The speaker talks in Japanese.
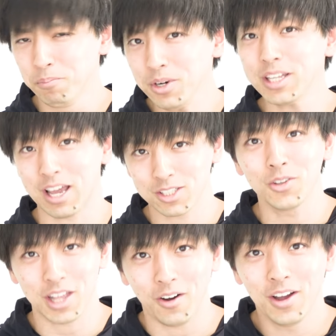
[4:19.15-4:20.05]
無理だよ、
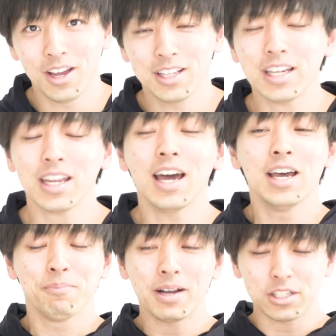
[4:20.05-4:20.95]
そんなの。だから、
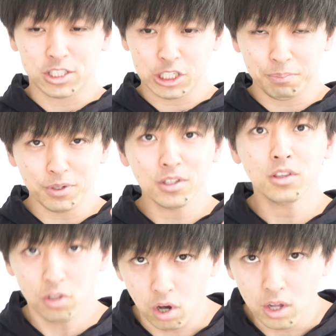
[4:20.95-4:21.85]
まず自
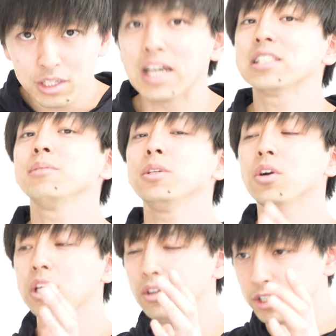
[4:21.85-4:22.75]
分の休み
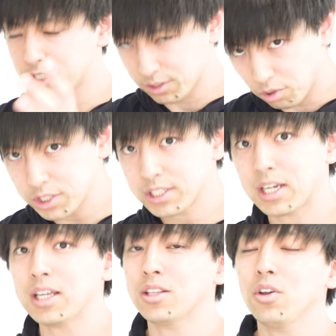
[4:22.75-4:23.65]
の日の過ごし
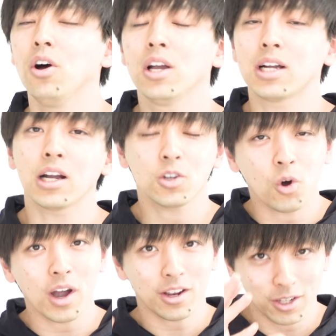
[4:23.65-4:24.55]
方と学
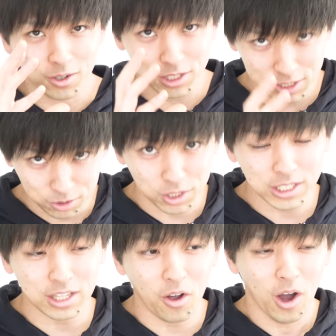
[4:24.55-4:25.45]
校がある日の過ご
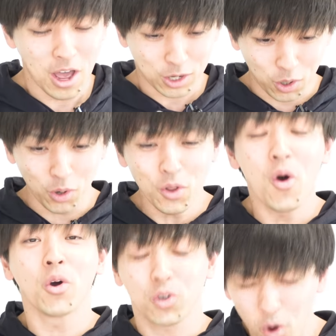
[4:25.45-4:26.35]
し方をこ
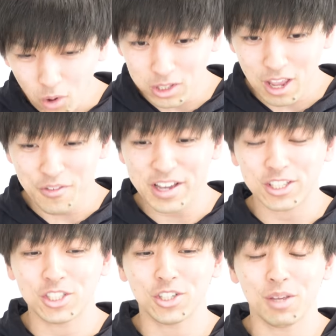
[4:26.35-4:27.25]
の
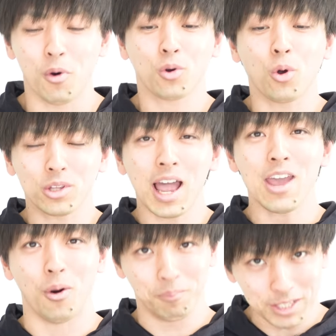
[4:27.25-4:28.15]
ゴールデンウィーク中にもう
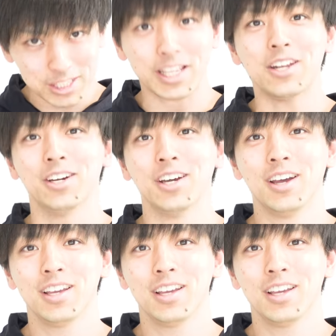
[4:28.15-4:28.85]
答えを見つける。